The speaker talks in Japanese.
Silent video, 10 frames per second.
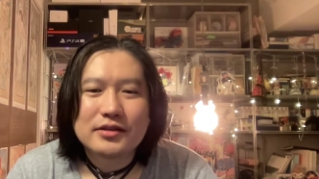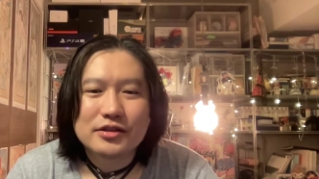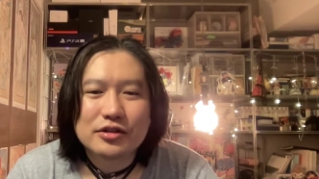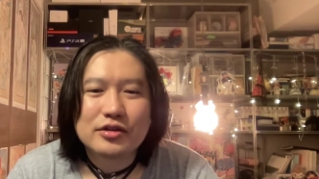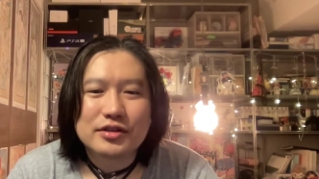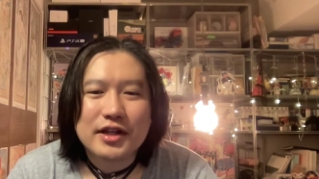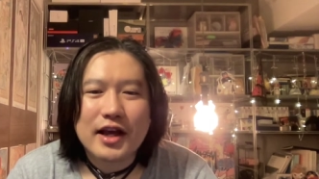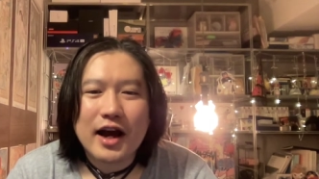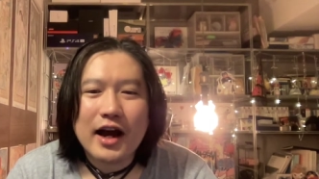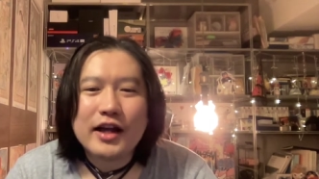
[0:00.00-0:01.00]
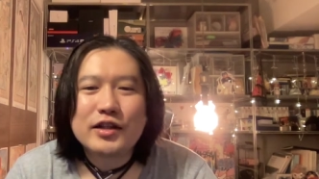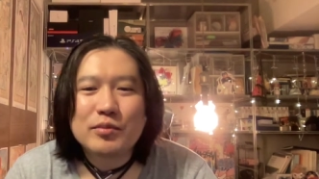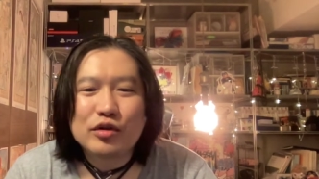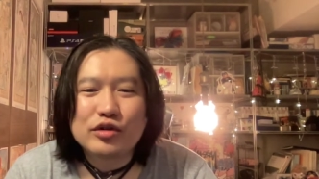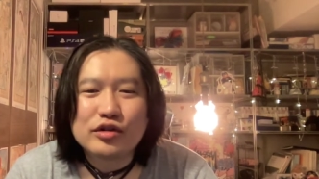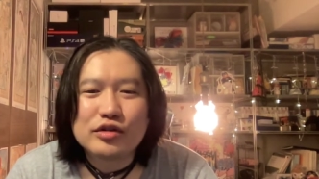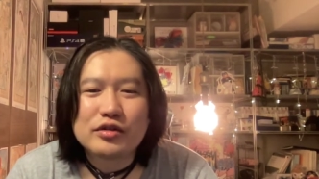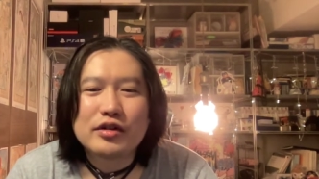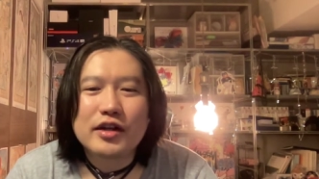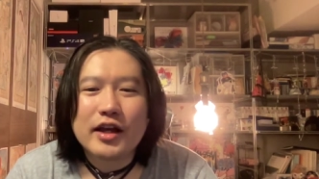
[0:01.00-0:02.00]
そうですねあえて
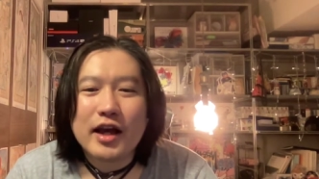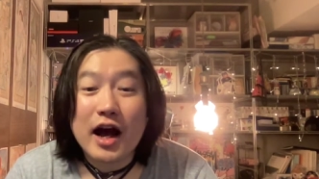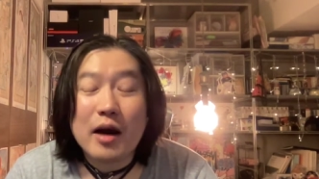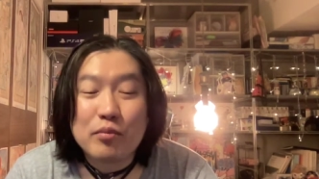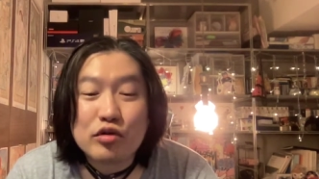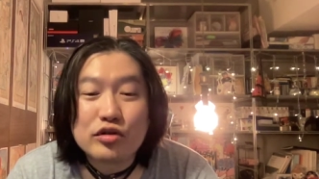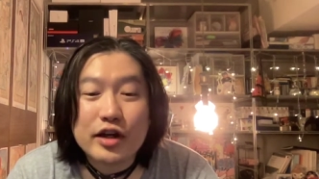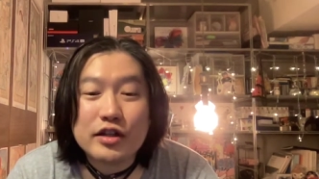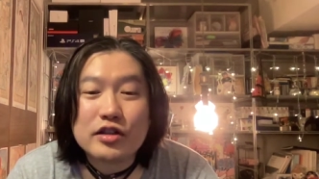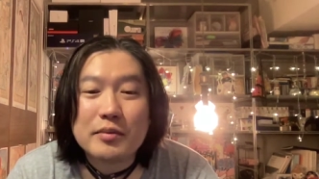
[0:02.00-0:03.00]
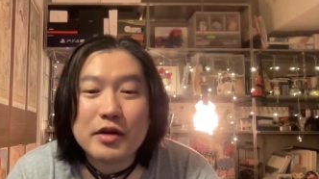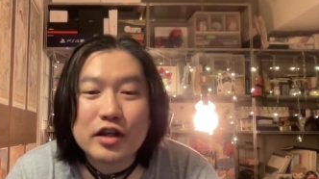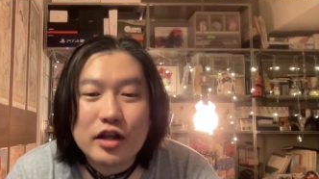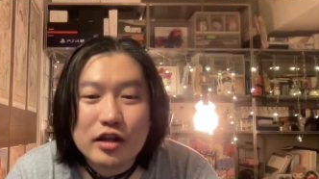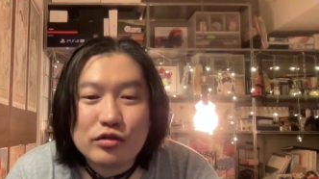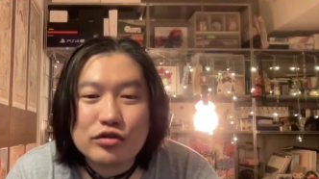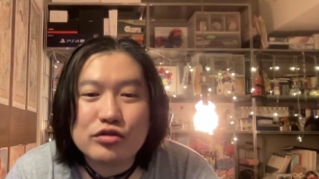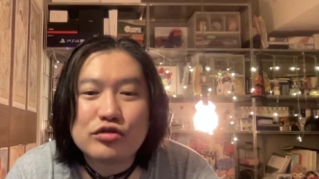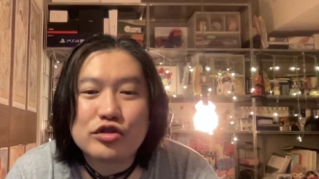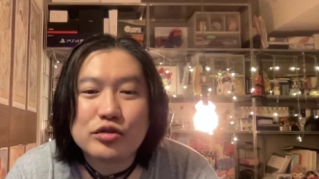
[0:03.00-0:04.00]
僕あ僕エンタメ系の
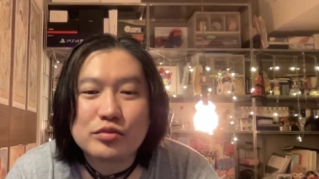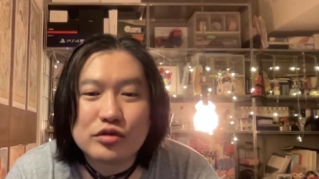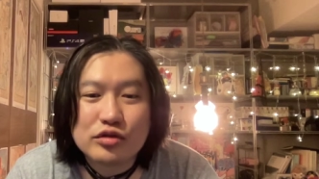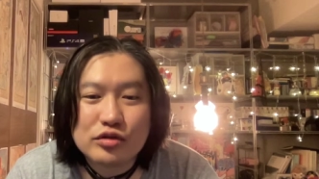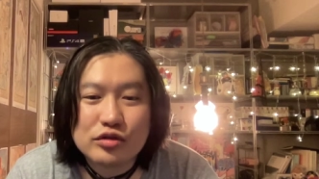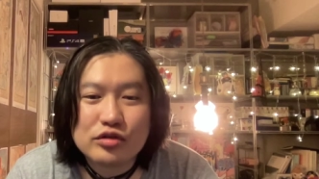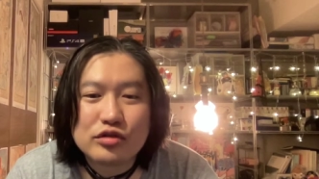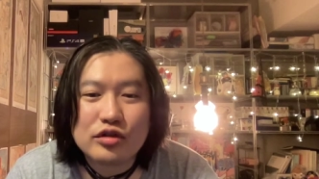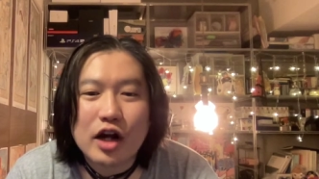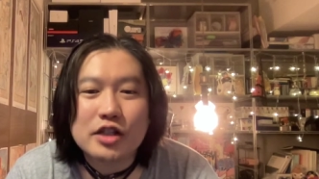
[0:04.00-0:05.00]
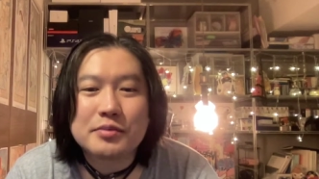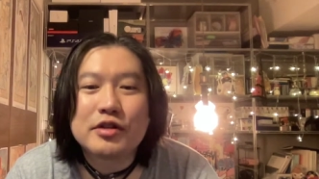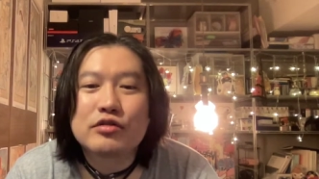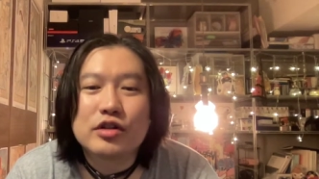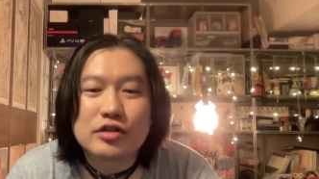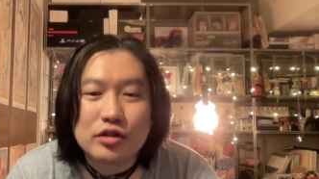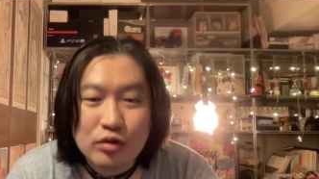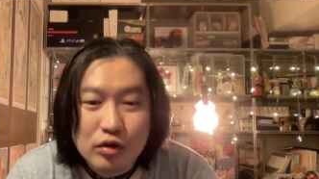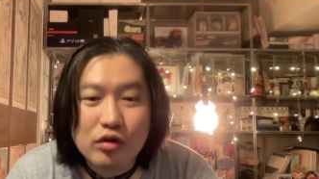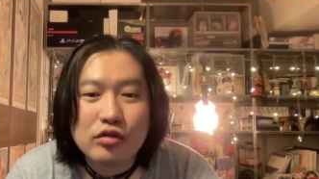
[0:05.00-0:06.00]
YouTube 始めるんですけ
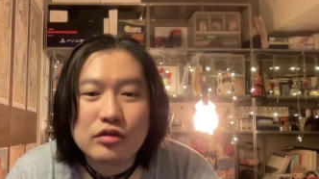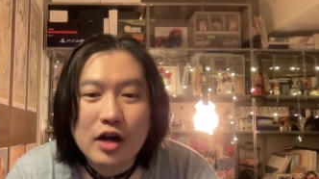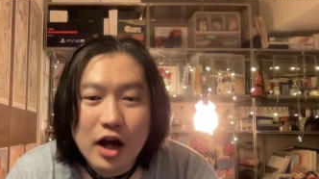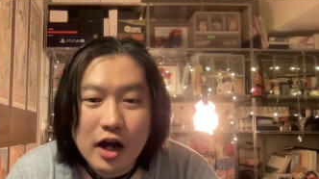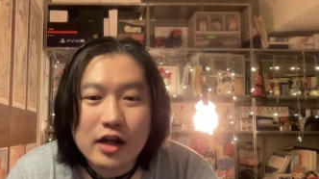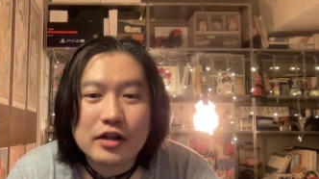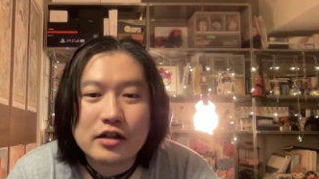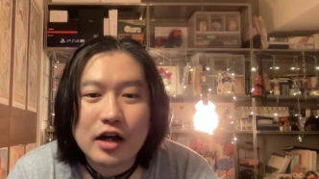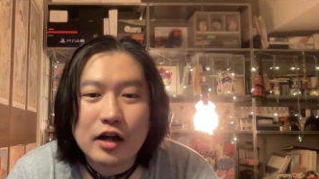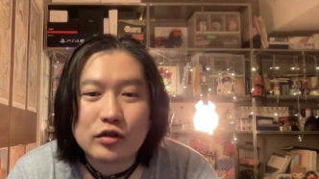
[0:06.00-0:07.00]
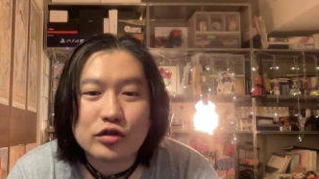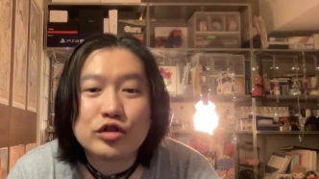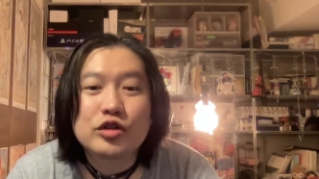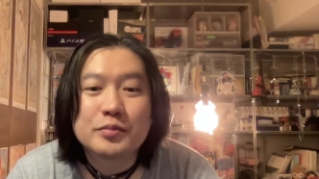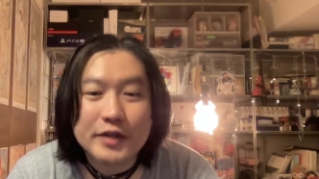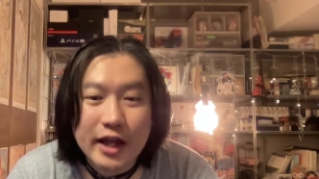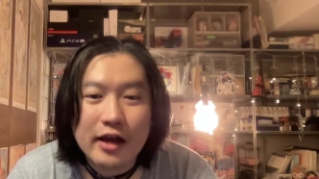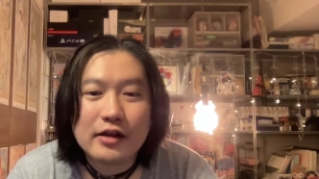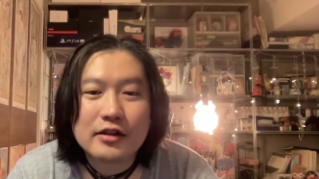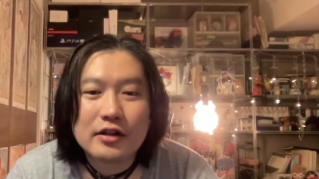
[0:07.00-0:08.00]
どはいあのグループで
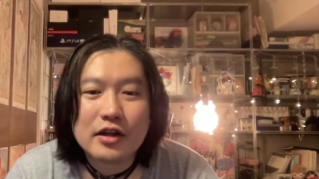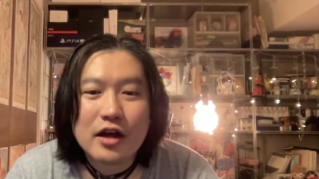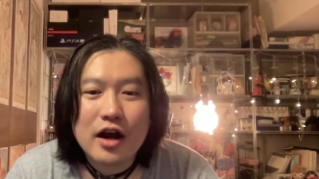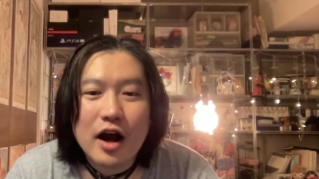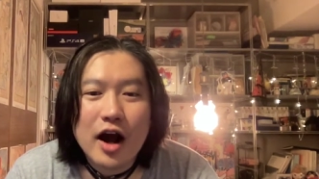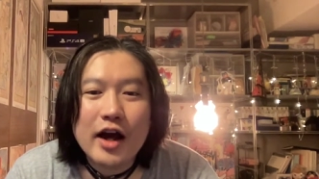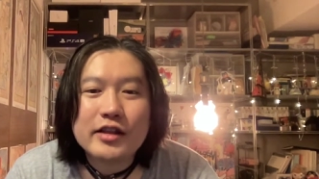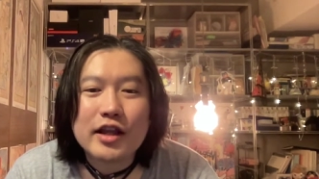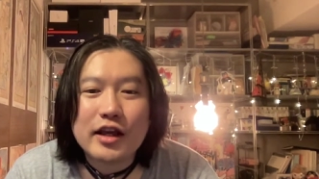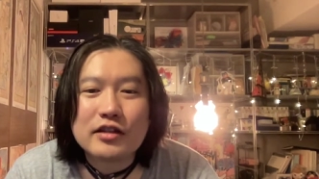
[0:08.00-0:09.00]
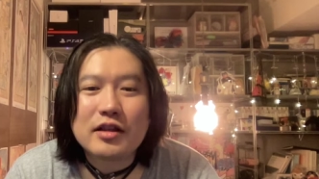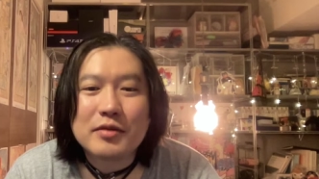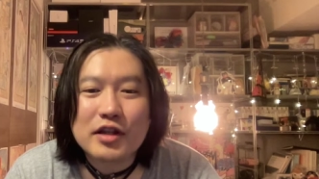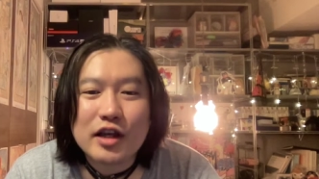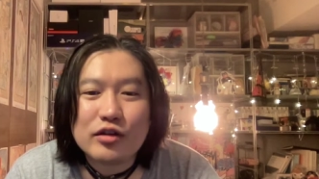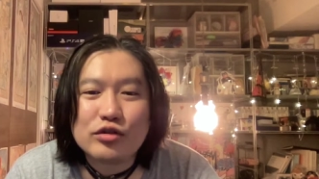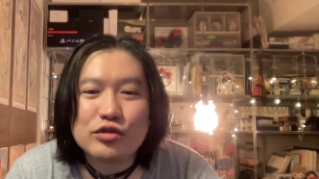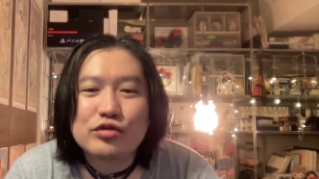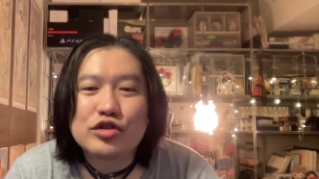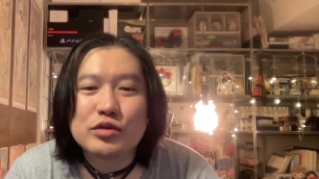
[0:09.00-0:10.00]
あえてエンタメ系の
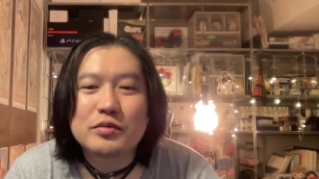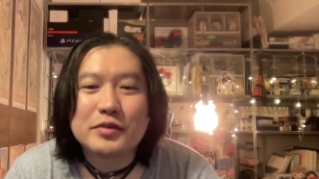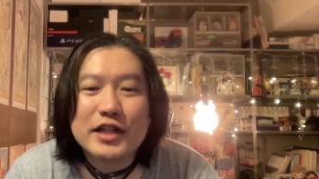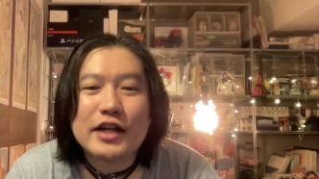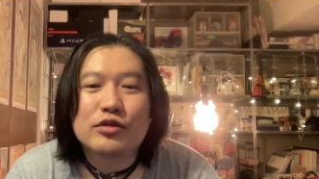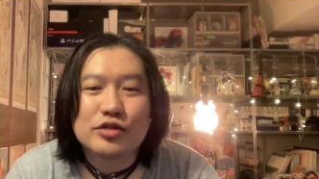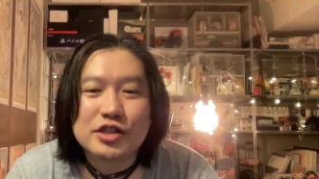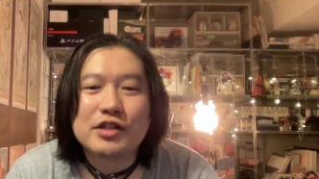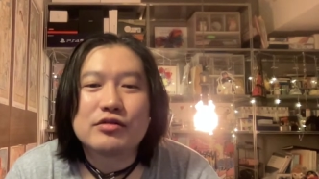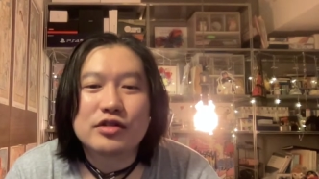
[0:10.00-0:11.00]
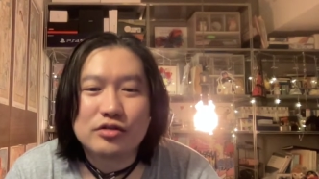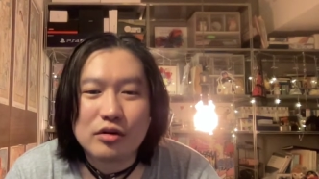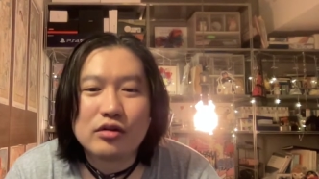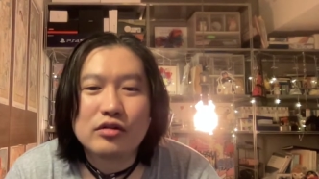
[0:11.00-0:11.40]
YouTube 見ないようにしてるんですよ